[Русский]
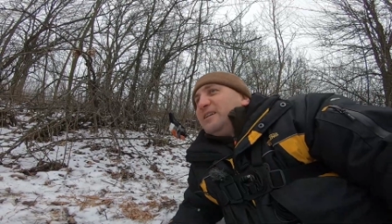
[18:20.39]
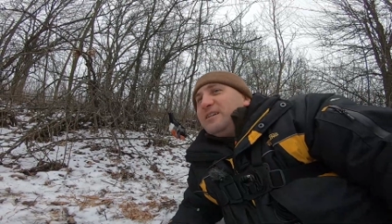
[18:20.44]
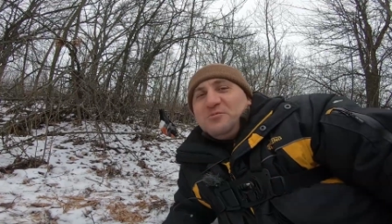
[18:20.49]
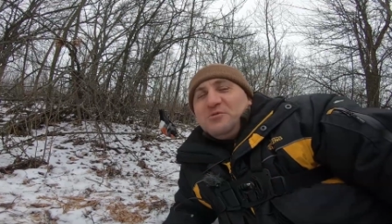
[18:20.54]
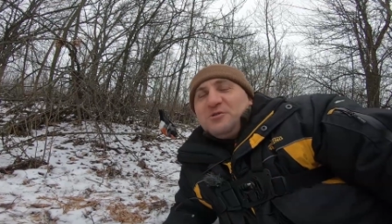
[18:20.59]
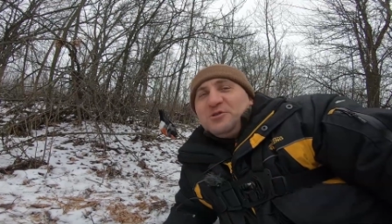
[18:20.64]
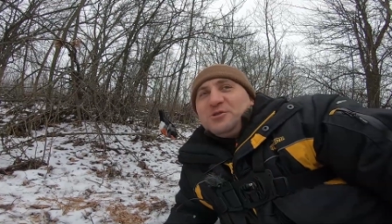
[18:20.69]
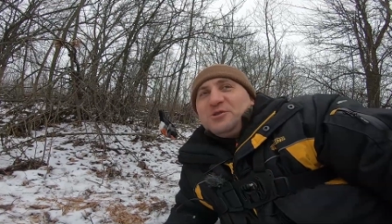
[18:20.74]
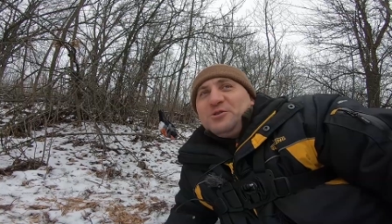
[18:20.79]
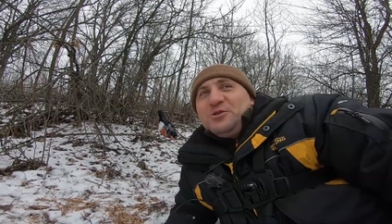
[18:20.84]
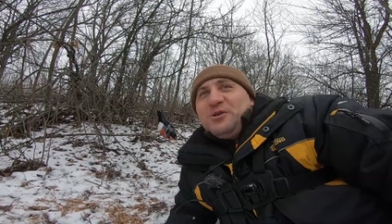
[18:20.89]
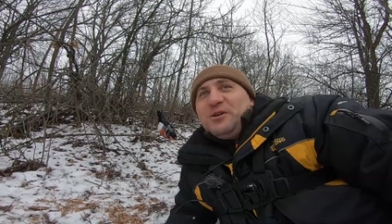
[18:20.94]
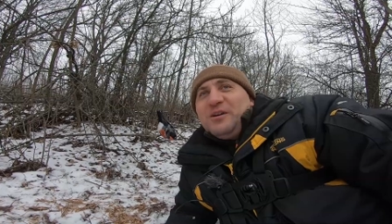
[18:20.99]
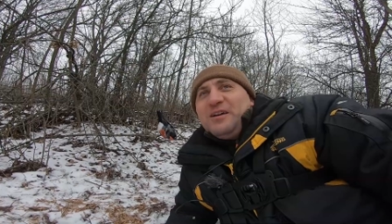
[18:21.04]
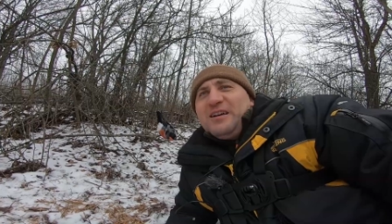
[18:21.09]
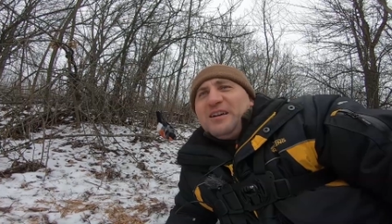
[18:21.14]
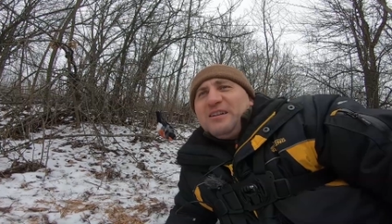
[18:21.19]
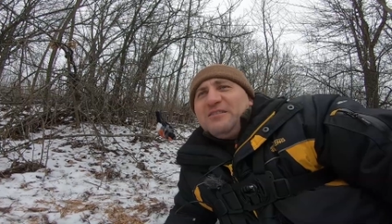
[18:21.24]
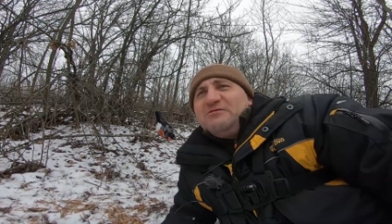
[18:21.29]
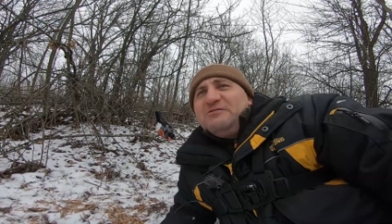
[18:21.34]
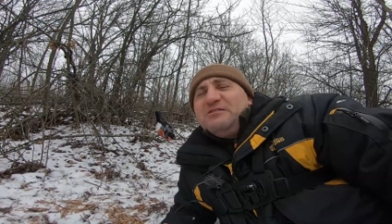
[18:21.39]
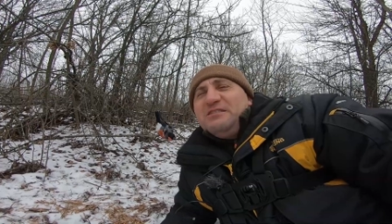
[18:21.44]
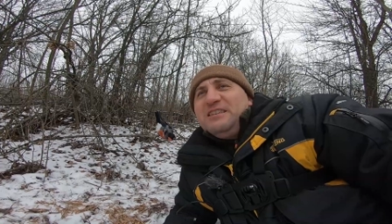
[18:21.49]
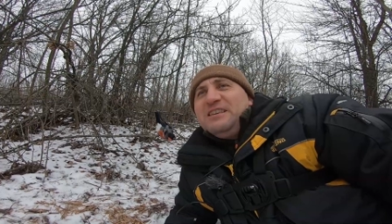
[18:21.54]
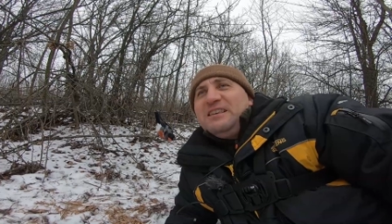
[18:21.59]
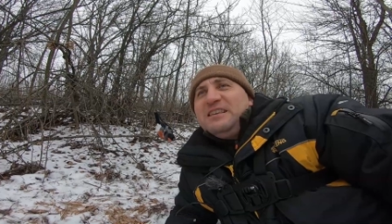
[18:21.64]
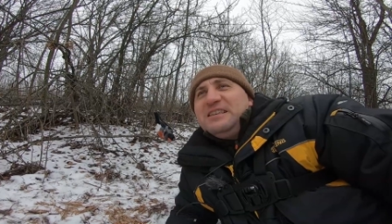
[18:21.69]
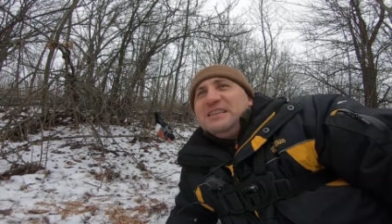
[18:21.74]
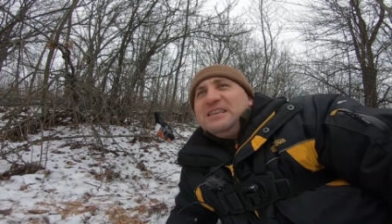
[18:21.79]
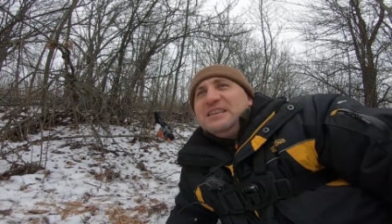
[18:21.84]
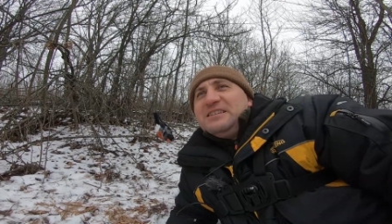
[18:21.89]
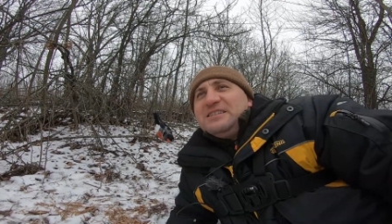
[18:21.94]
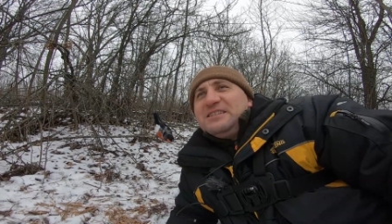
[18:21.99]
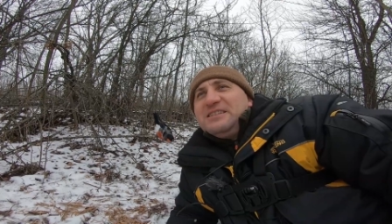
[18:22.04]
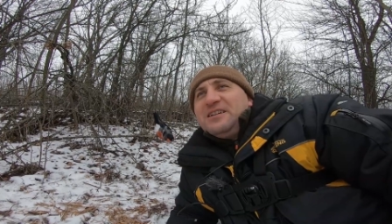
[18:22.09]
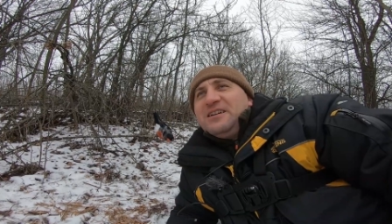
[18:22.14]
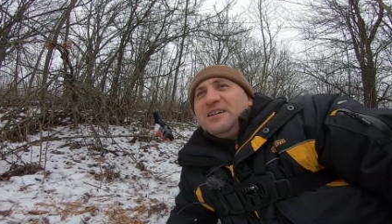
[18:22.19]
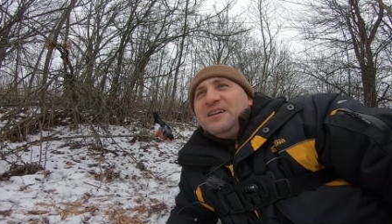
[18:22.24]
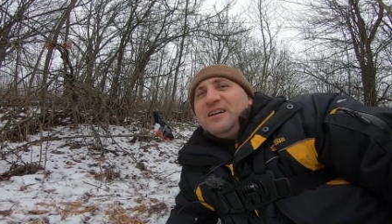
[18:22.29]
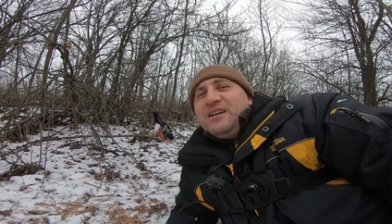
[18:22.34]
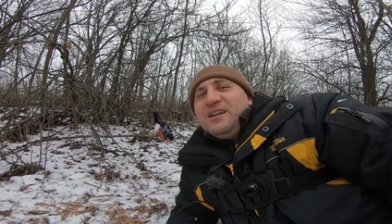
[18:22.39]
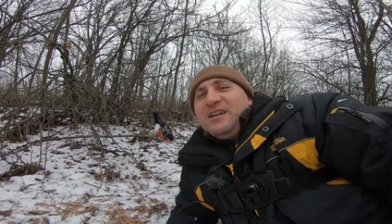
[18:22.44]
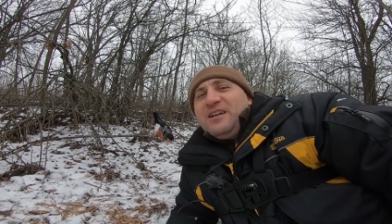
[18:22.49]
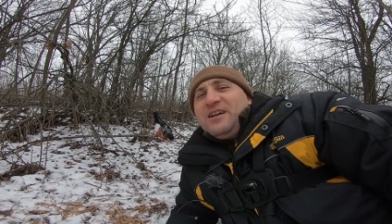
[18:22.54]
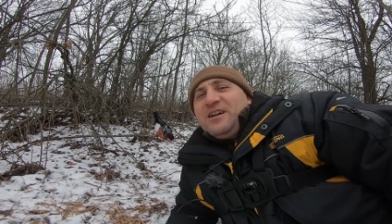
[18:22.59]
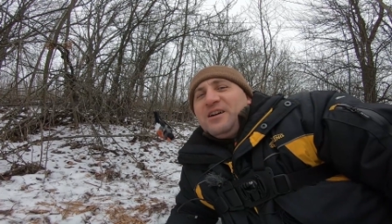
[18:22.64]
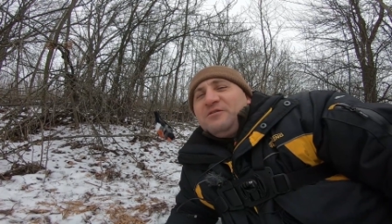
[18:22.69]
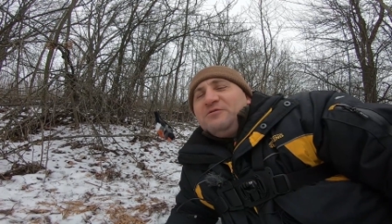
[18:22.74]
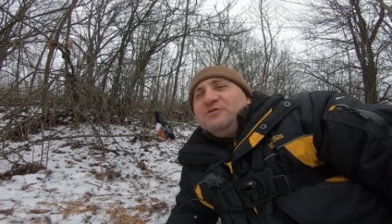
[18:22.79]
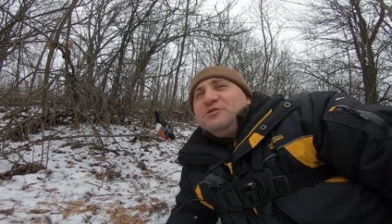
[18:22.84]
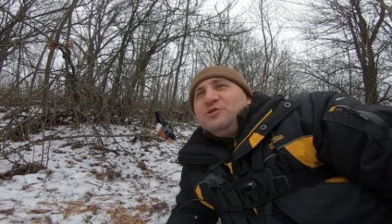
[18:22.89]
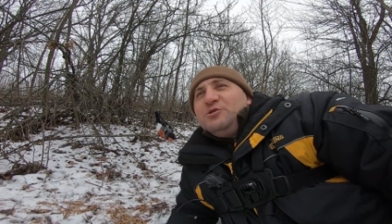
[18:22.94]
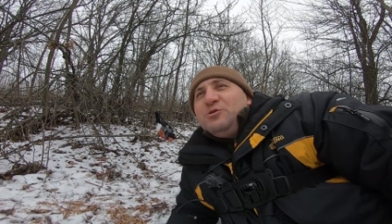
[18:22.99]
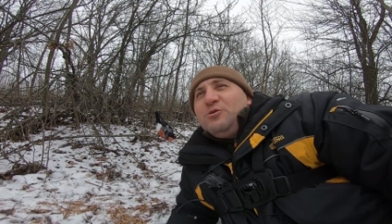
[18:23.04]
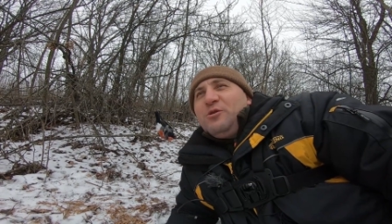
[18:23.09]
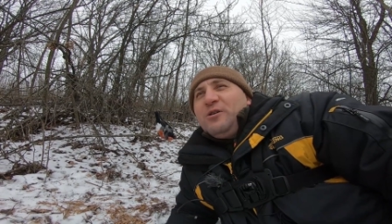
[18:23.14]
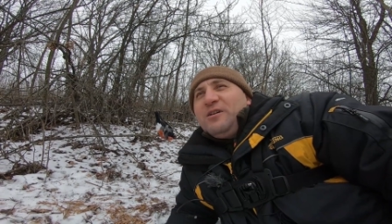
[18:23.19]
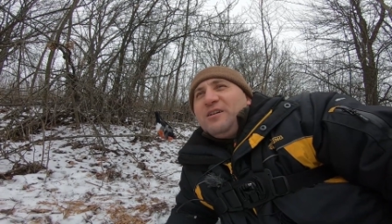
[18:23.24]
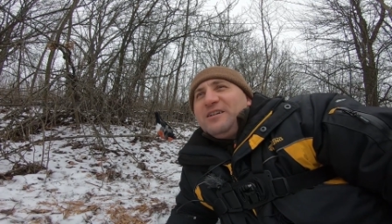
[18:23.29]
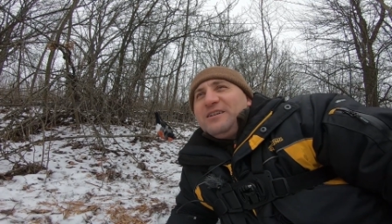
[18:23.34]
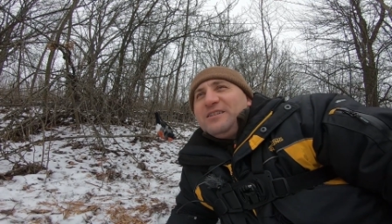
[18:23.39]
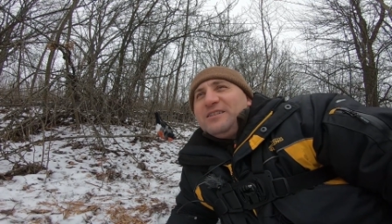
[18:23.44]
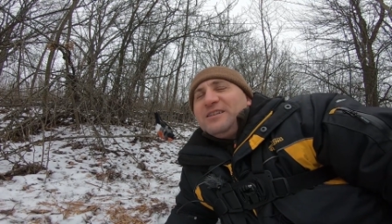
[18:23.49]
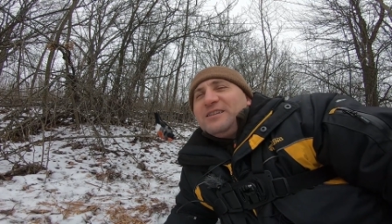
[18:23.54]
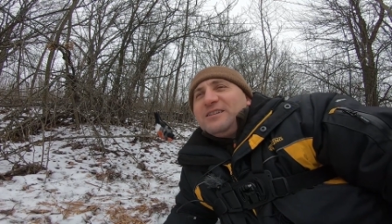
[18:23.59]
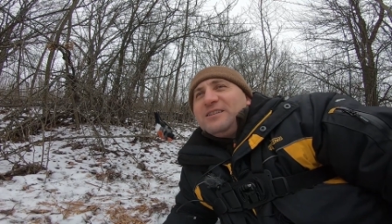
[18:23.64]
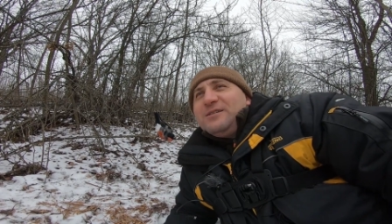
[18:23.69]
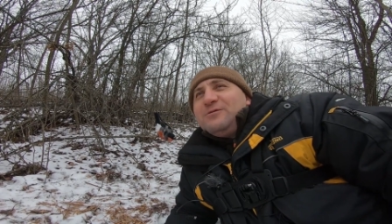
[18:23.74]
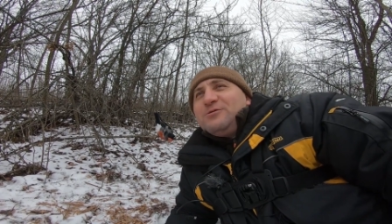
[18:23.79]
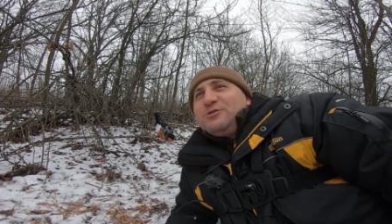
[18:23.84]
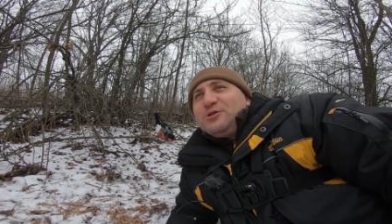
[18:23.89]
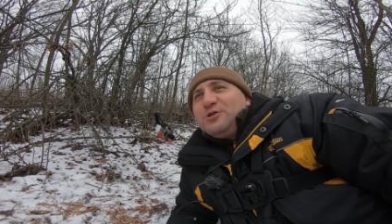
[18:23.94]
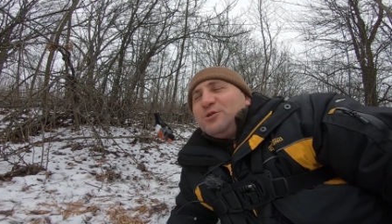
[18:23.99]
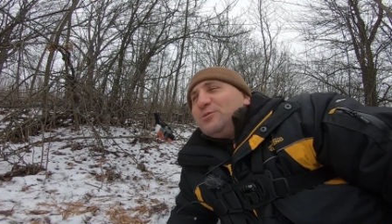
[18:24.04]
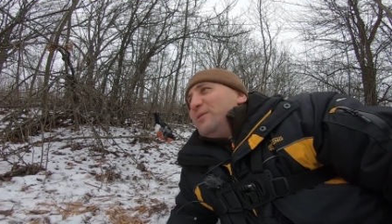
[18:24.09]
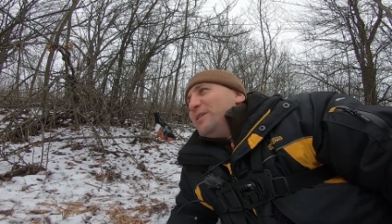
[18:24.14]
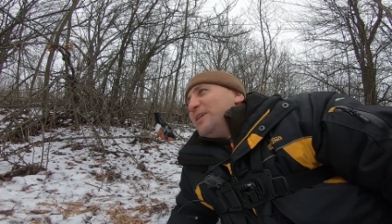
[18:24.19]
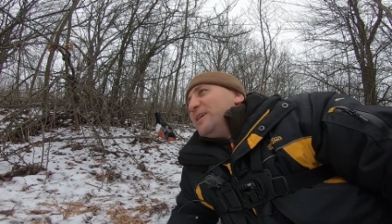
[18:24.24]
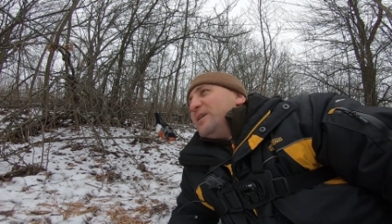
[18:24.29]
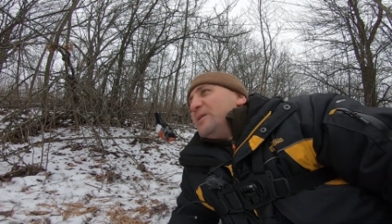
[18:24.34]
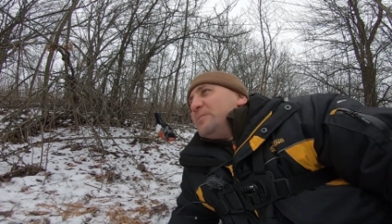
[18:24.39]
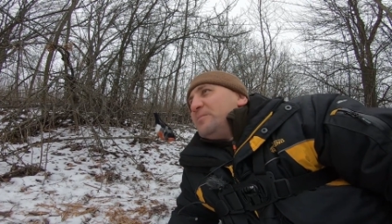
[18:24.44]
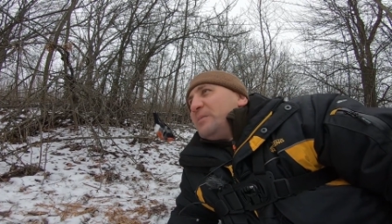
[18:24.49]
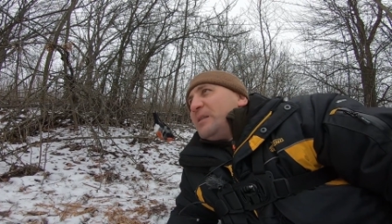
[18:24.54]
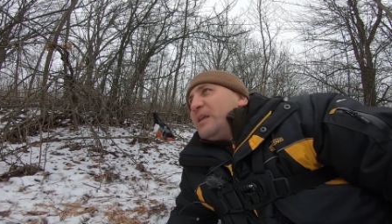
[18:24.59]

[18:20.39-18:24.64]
Думаю, что в ней есть все для того, чтобы